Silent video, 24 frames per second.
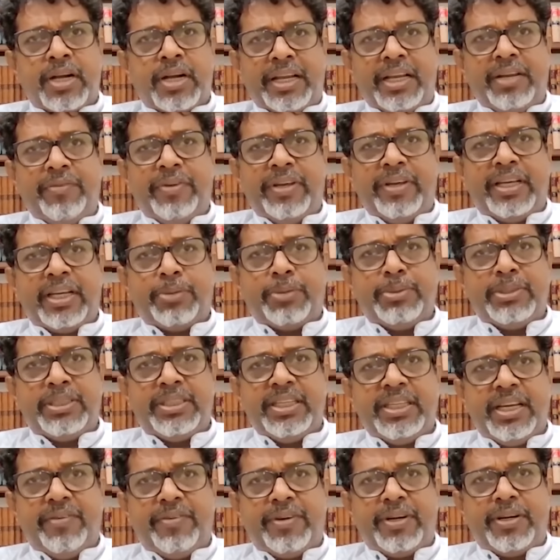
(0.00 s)
ரணில்
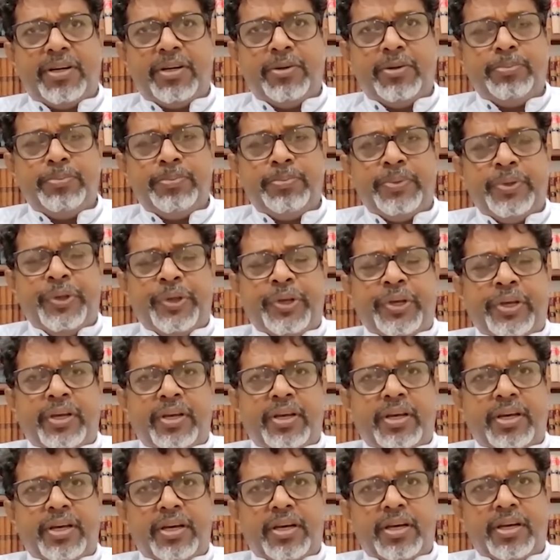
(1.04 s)
விக்ரமசிங்க அவர்களும்
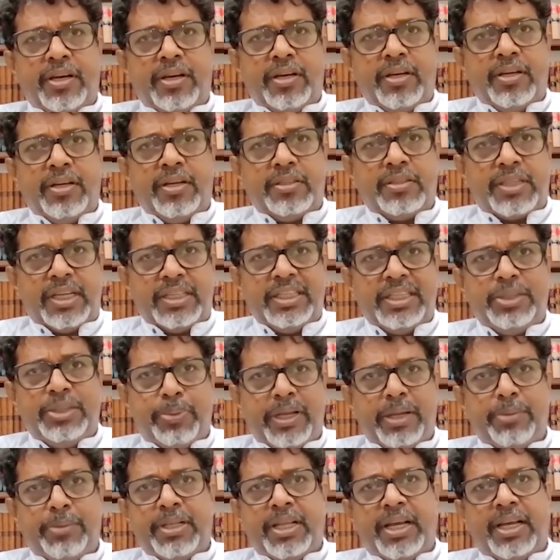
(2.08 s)

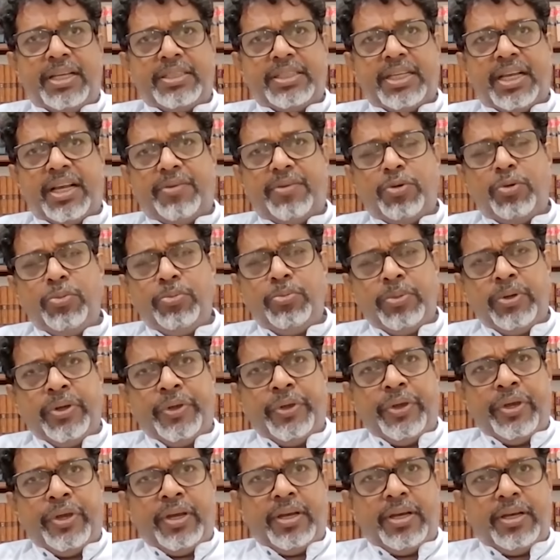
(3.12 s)
சஜித் பிரேமதாசாவும்
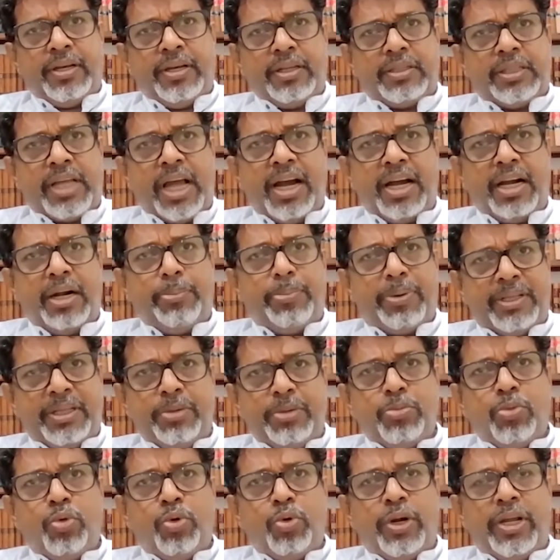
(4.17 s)
தாங்கள்
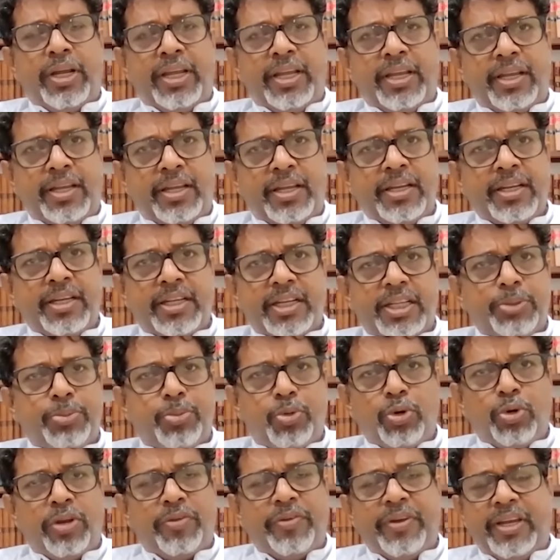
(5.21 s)
பதிமூன்றை இருக்கிறது
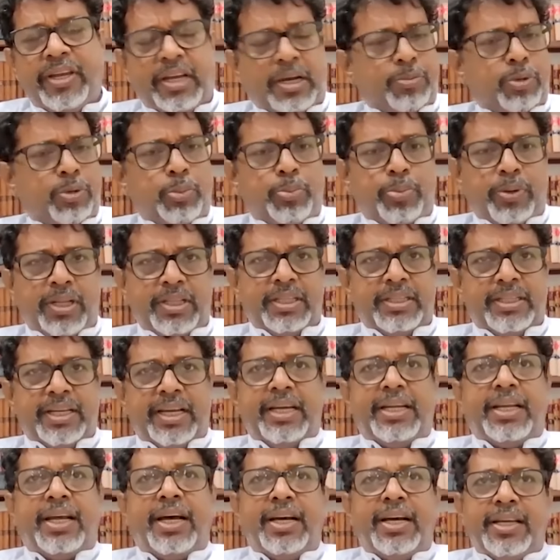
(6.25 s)
போலவே அமுல்படுத்த
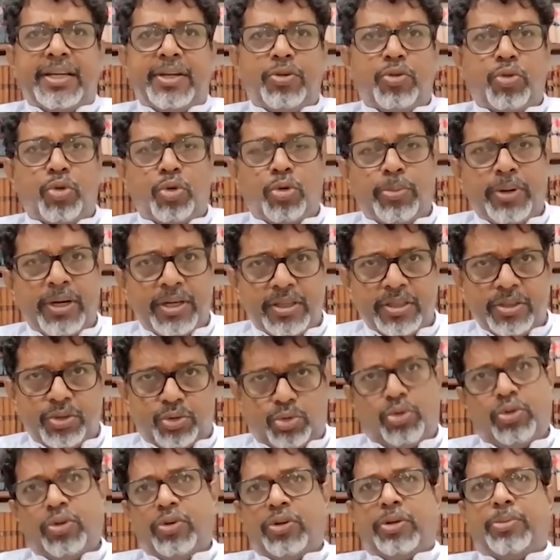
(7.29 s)
தயாராக இருக்கிறோம் என்று
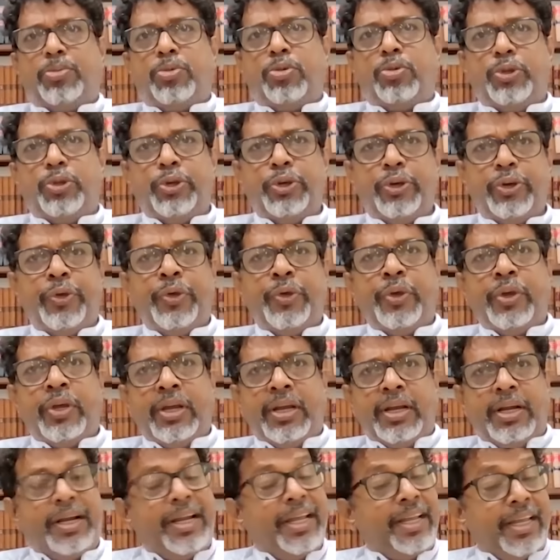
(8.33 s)
சொல்லுகிற போது
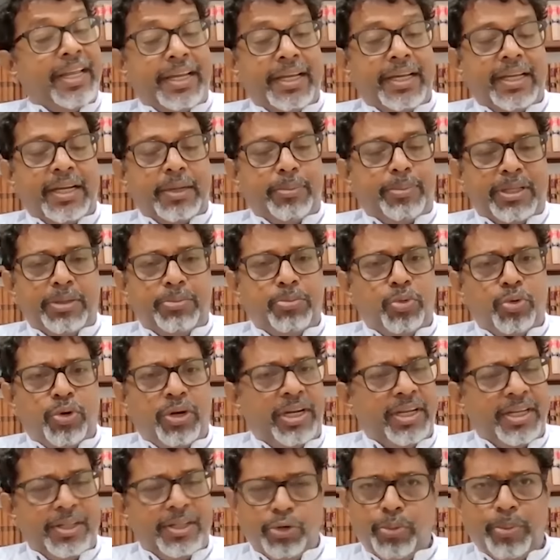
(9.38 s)
இன்றைக்கு இருக்கிற
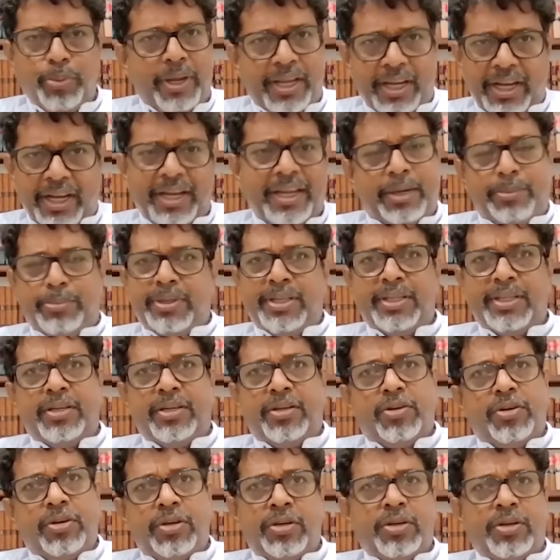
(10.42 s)
பதிமூன்றுல எதுவுமே இல்லை என்பது
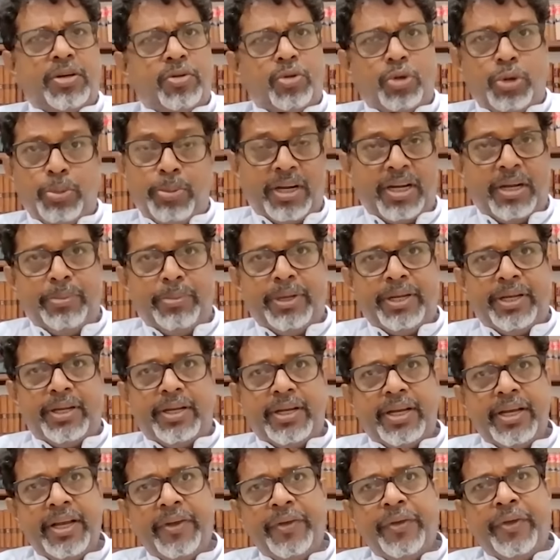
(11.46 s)
ஒரு பக்கம்
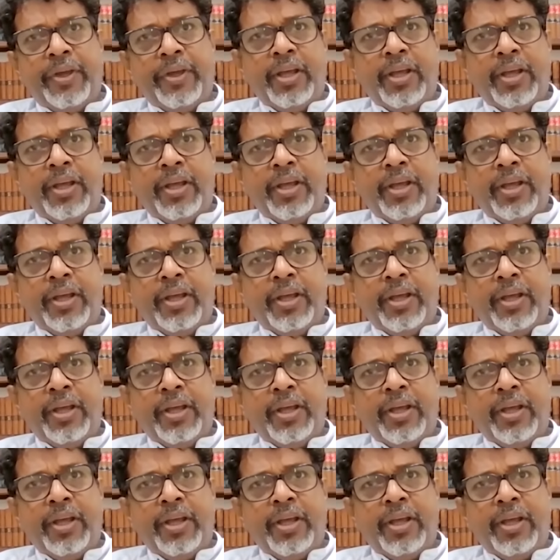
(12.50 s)
இருக்க